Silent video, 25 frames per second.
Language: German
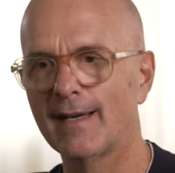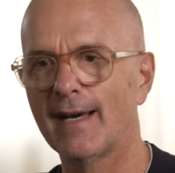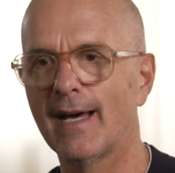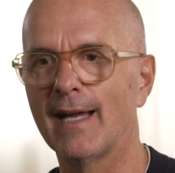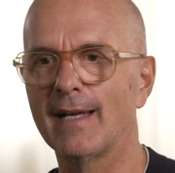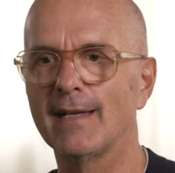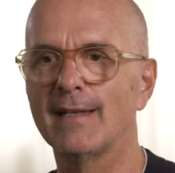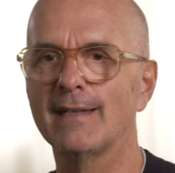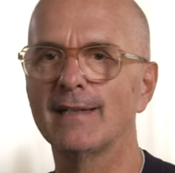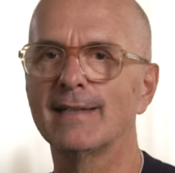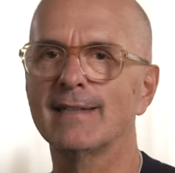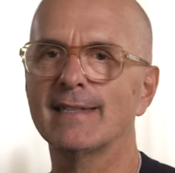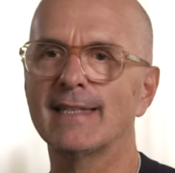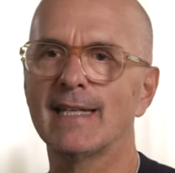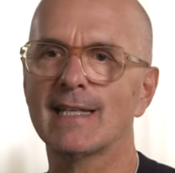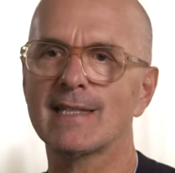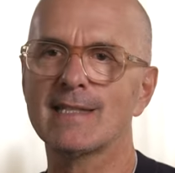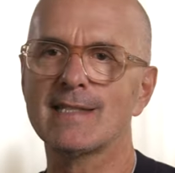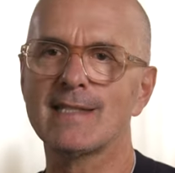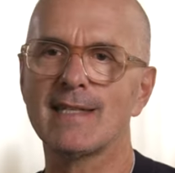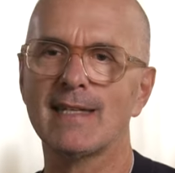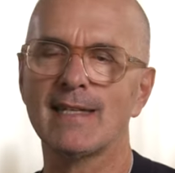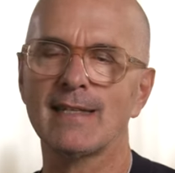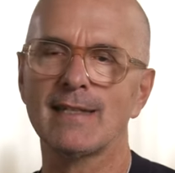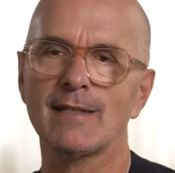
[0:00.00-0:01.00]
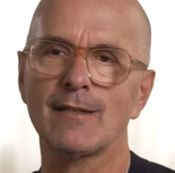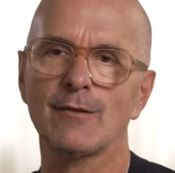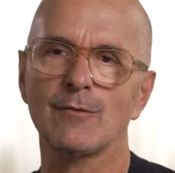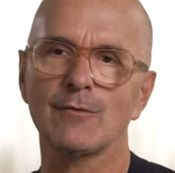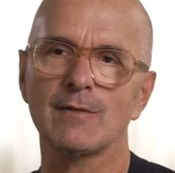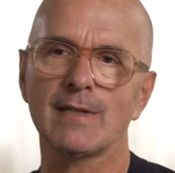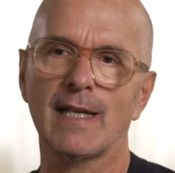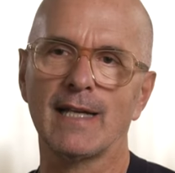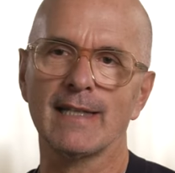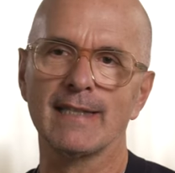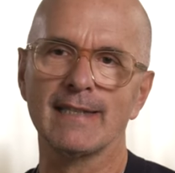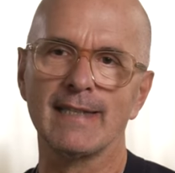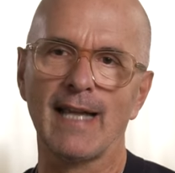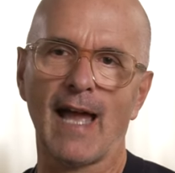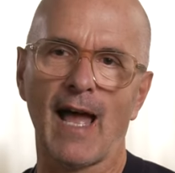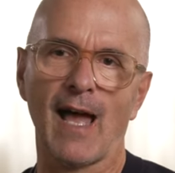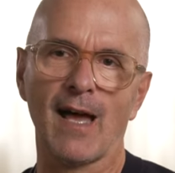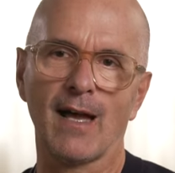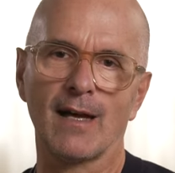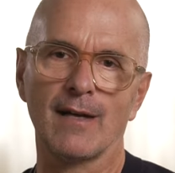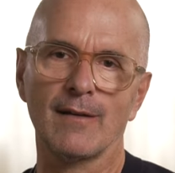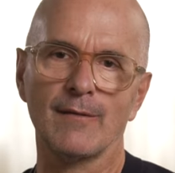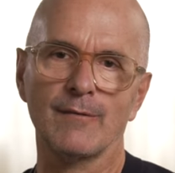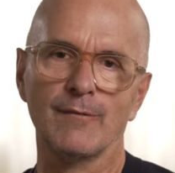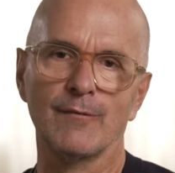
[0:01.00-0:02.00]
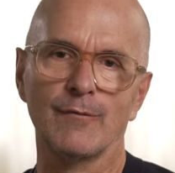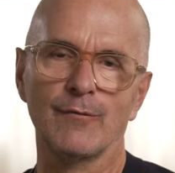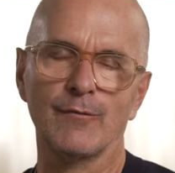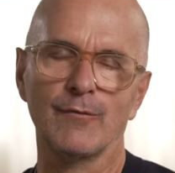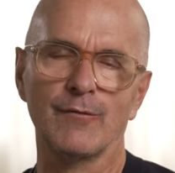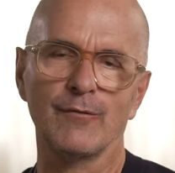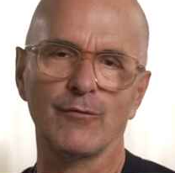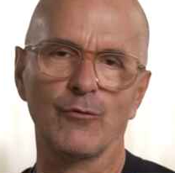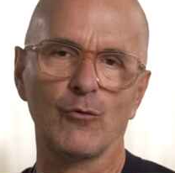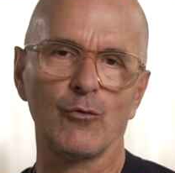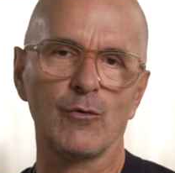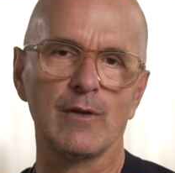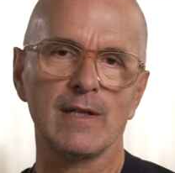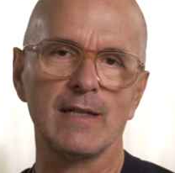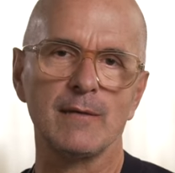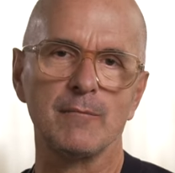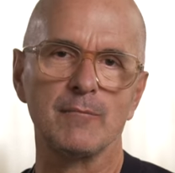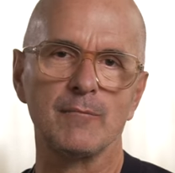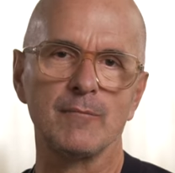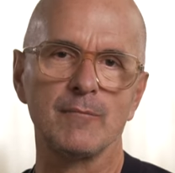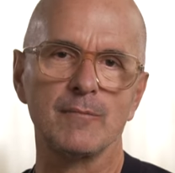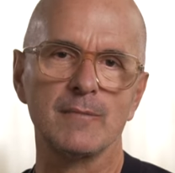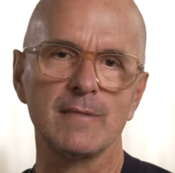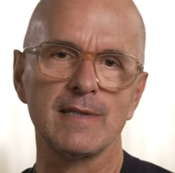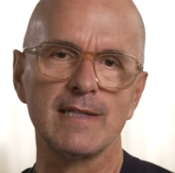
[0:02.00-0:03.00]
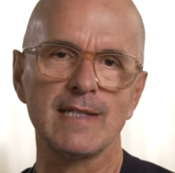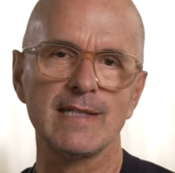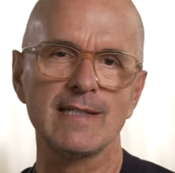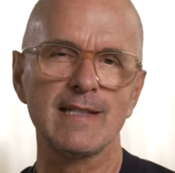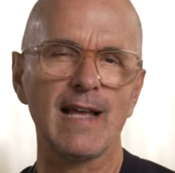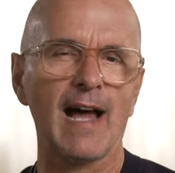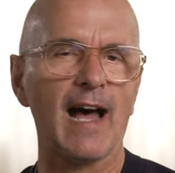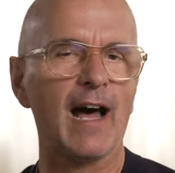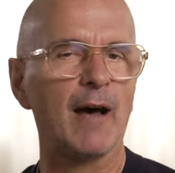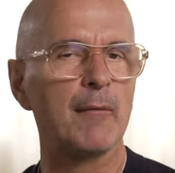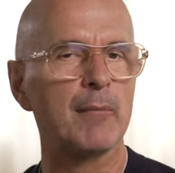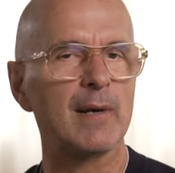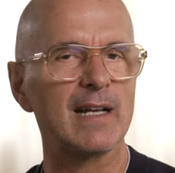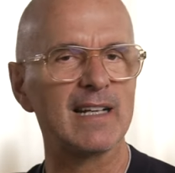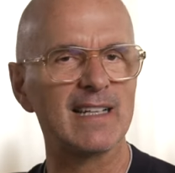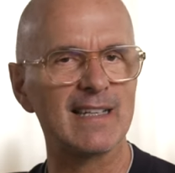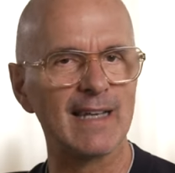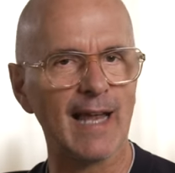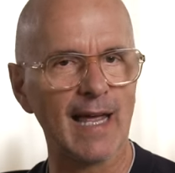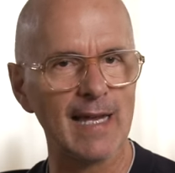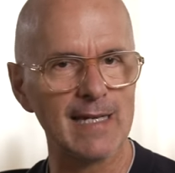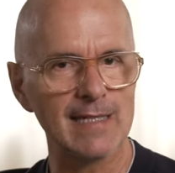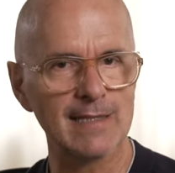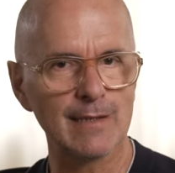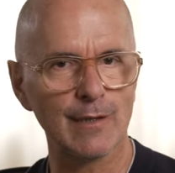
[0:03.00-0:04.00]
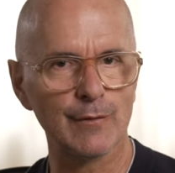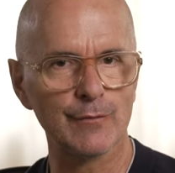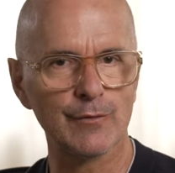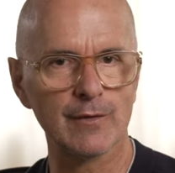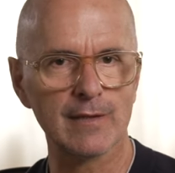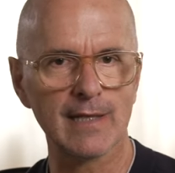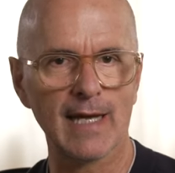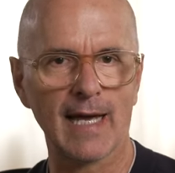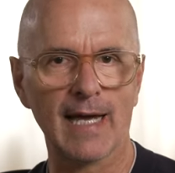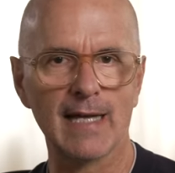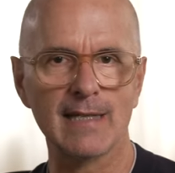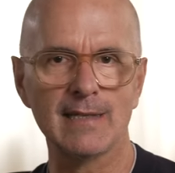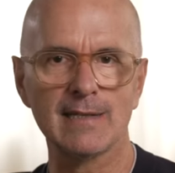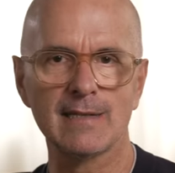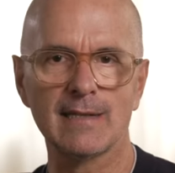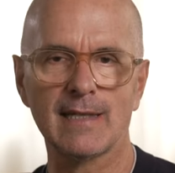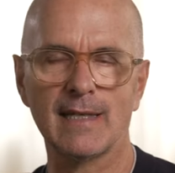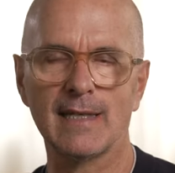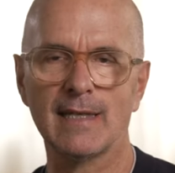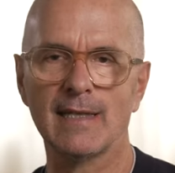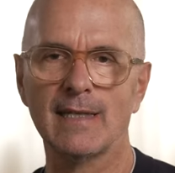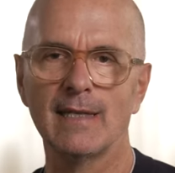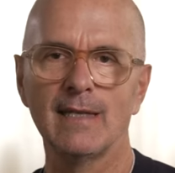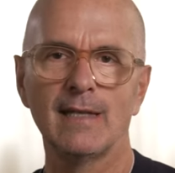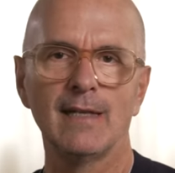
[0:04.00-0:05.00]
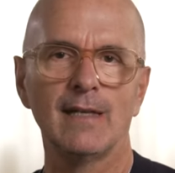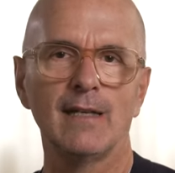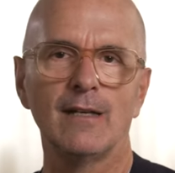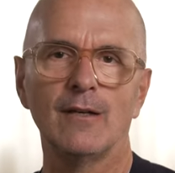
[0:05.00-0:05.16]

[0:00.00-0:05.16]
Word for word: an Jahrzehnte und an Jahre, wo ihm diese Arbeit leichter von der Hand ging.